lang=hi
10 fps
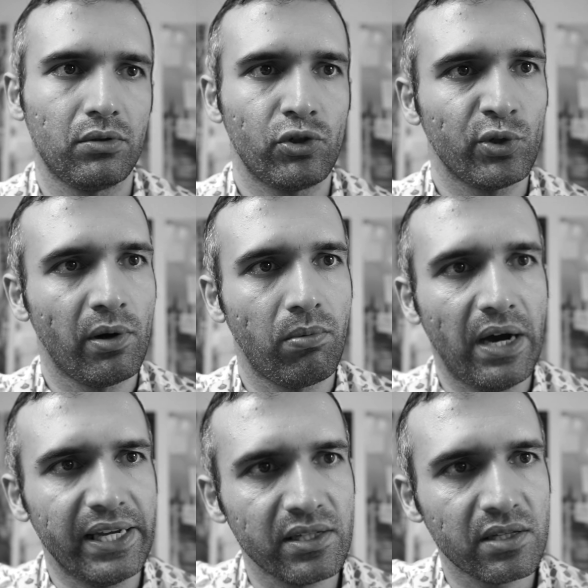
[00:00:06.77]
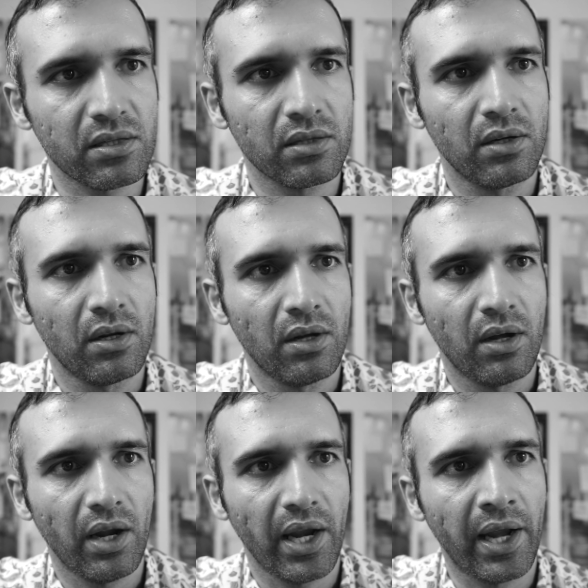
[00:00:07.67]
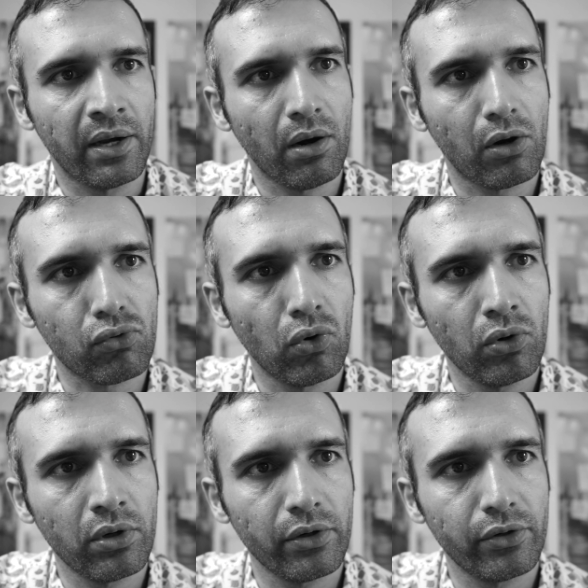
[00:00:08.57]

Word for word: टू द वाइज एंड अ रोड